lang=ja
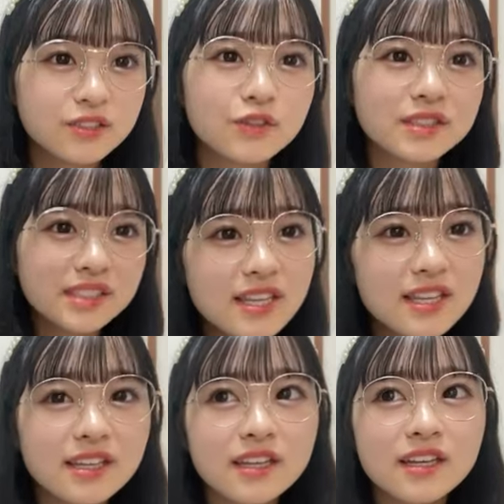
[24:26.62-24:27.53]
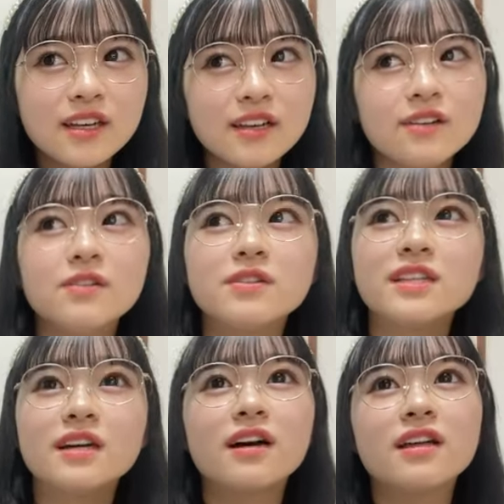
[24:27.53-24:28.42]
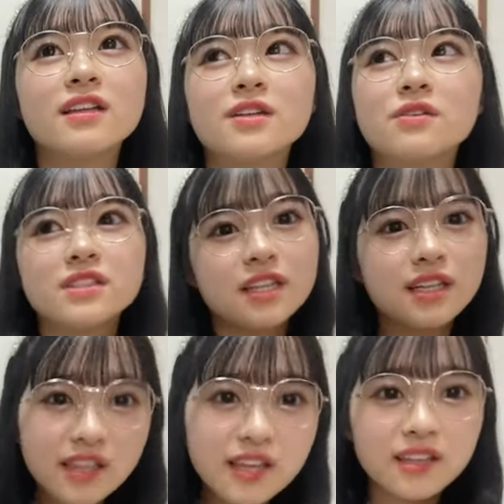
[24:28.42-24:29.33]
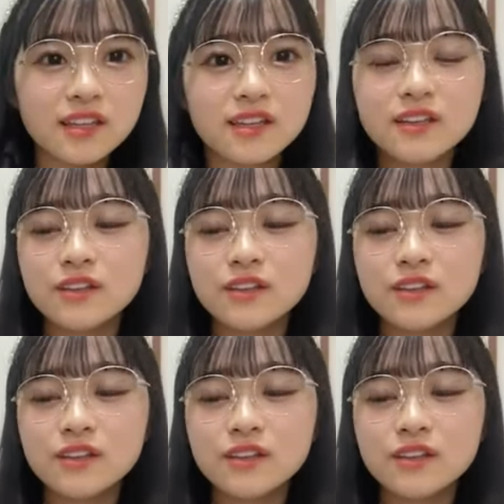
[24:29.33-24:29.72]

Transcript: 過ごして、大阪へ引っ越してきて、